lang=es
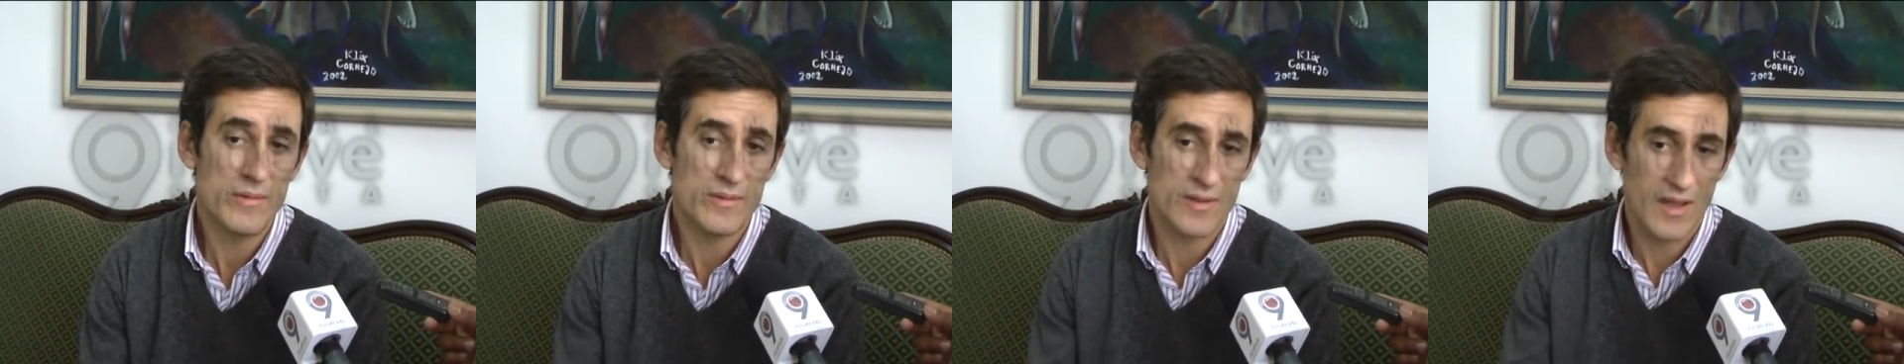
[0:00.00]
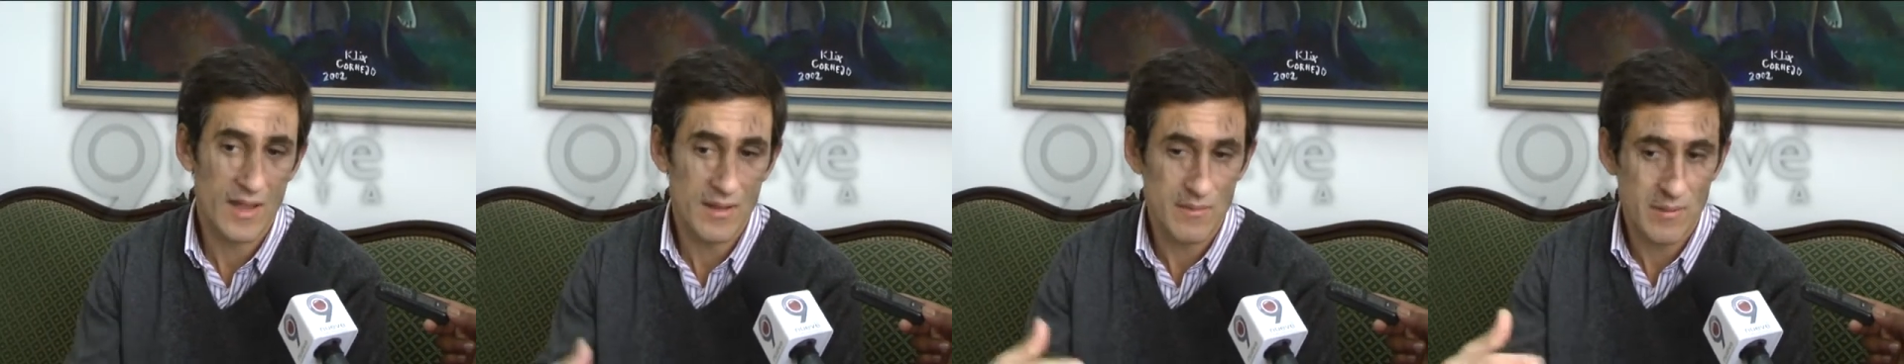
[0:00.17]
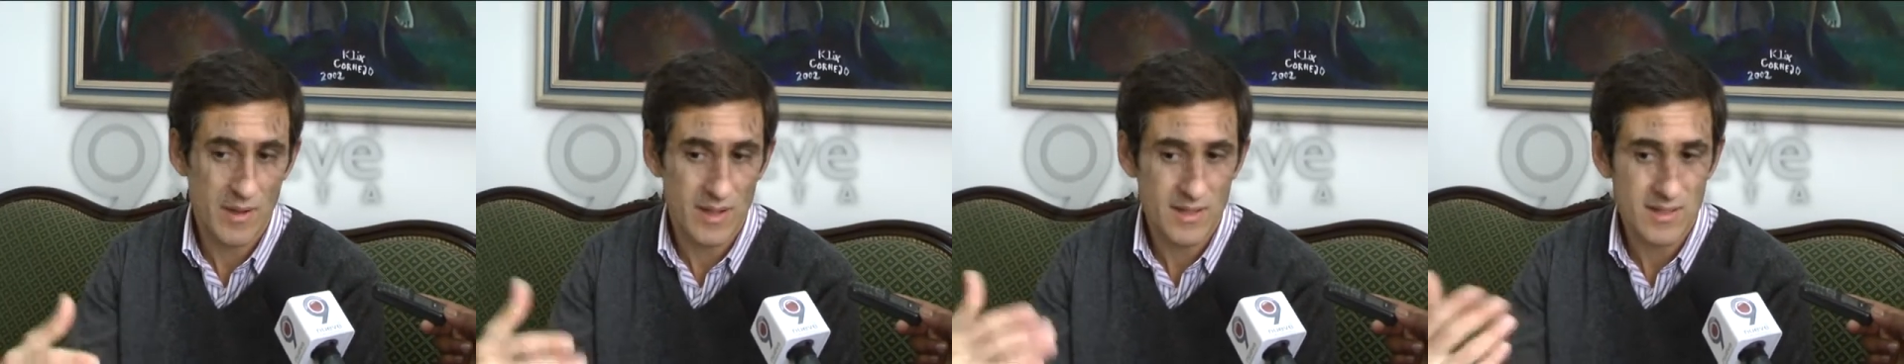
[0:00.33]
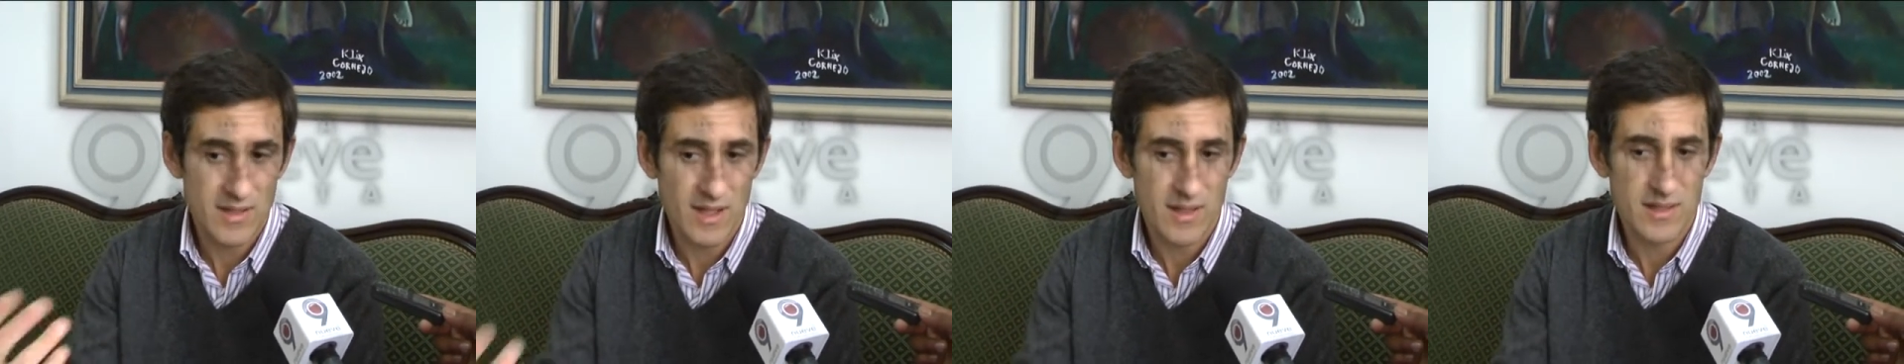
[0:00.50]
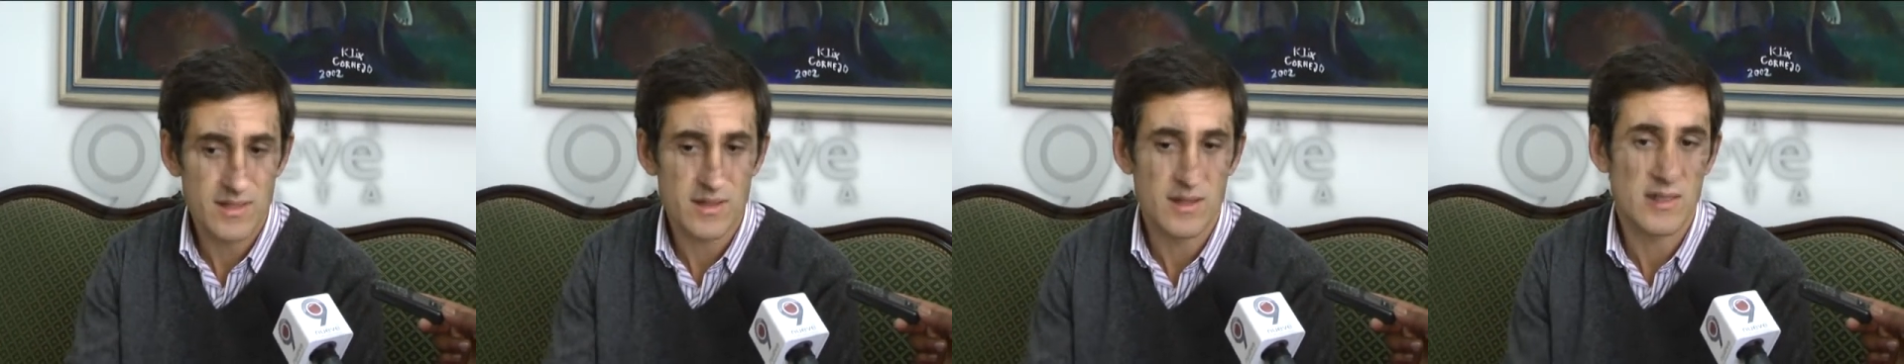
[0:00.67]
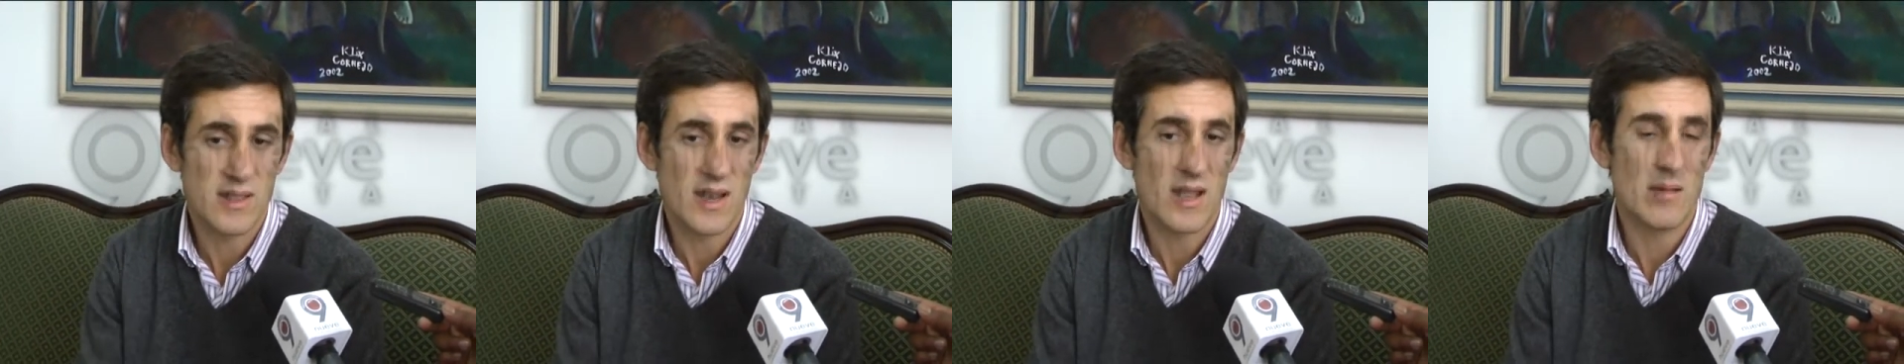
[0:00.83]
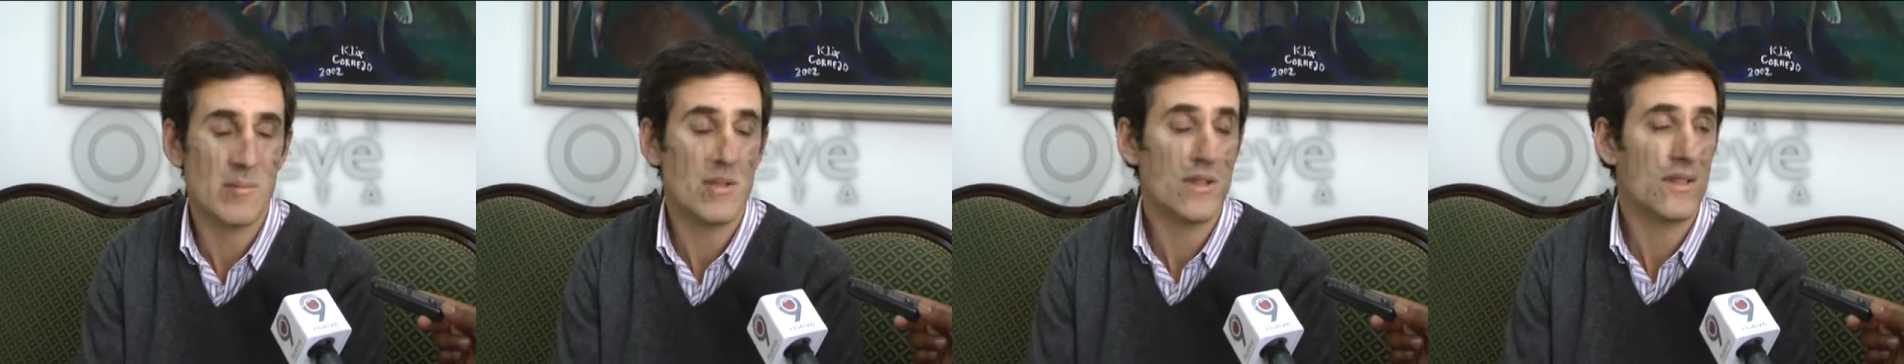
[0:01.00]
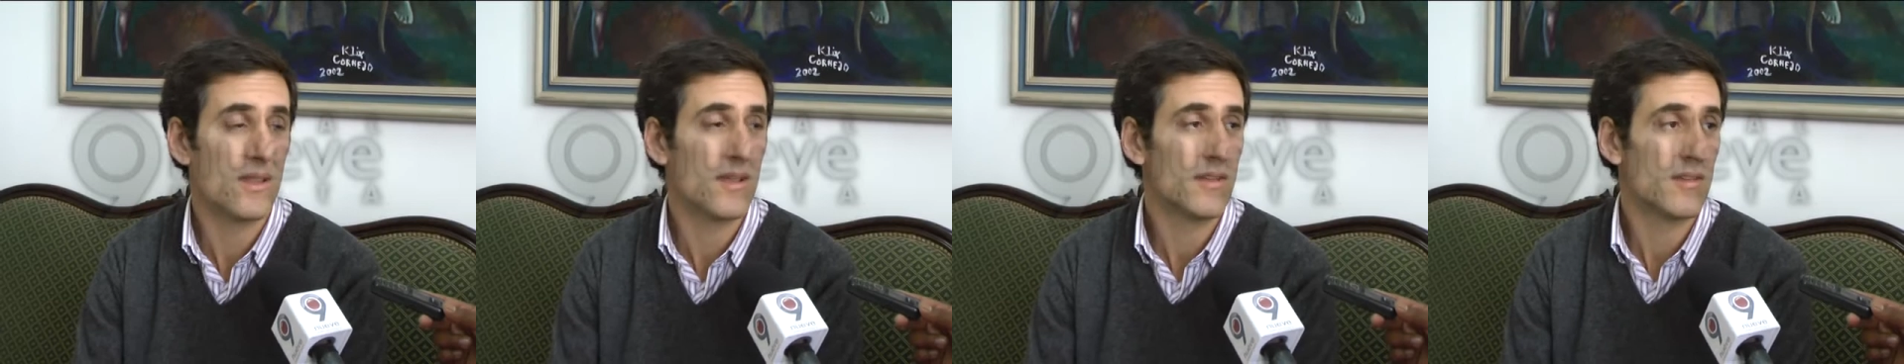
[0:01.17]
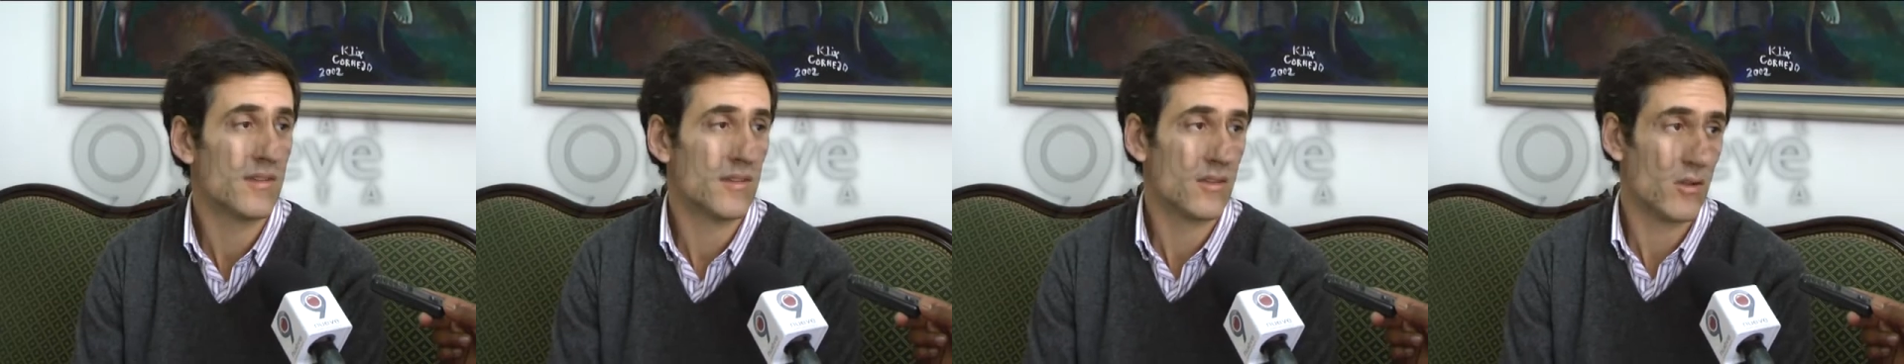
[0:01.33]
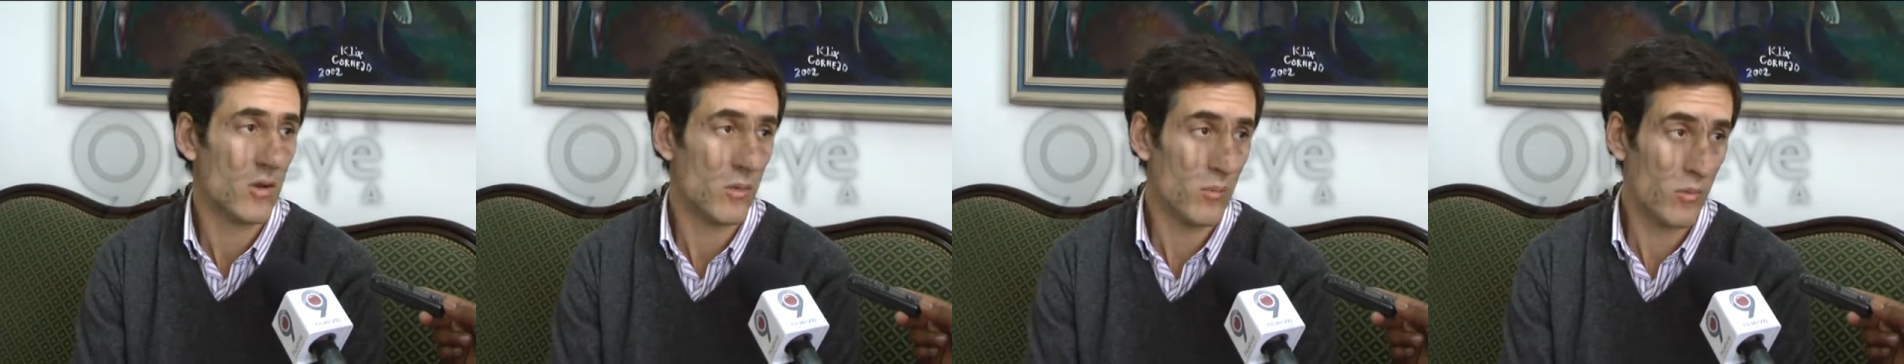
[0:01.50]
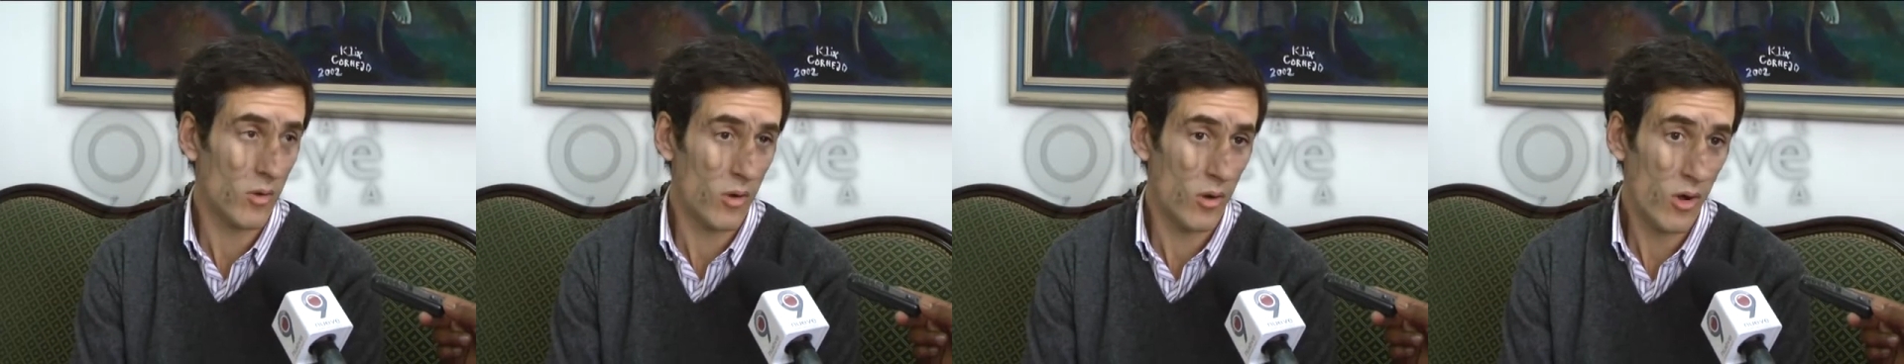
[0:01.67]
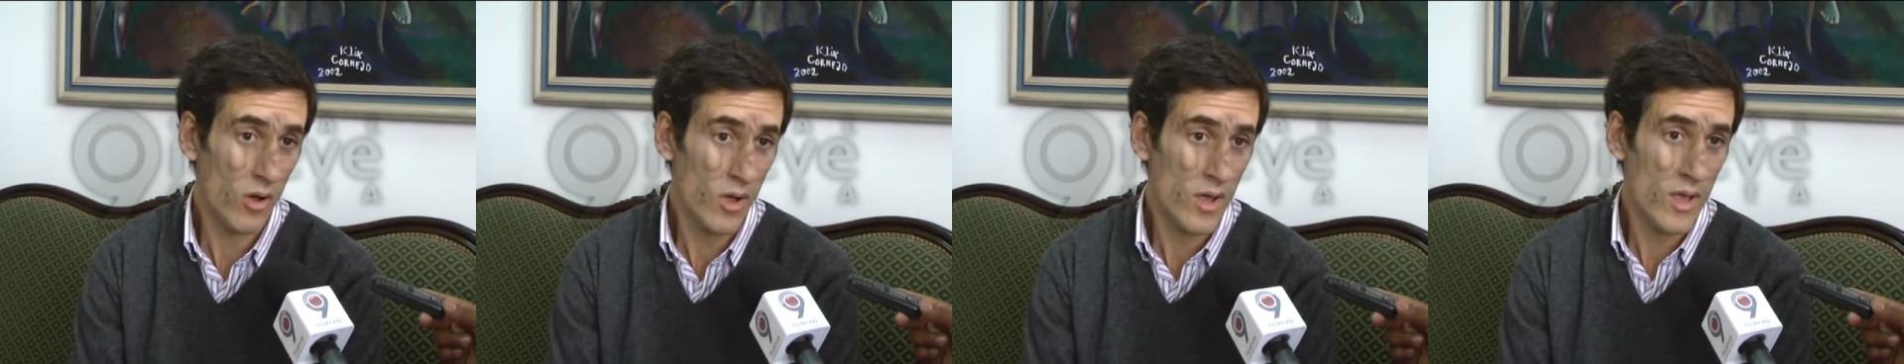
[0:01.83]
Ya hay bastantes trámites,
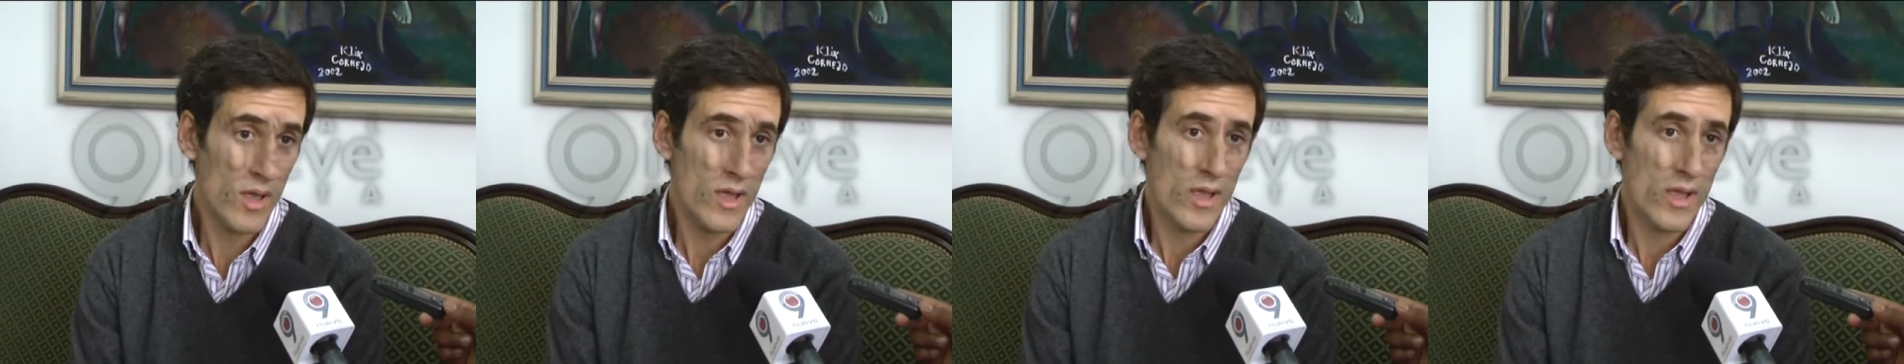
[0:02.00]
como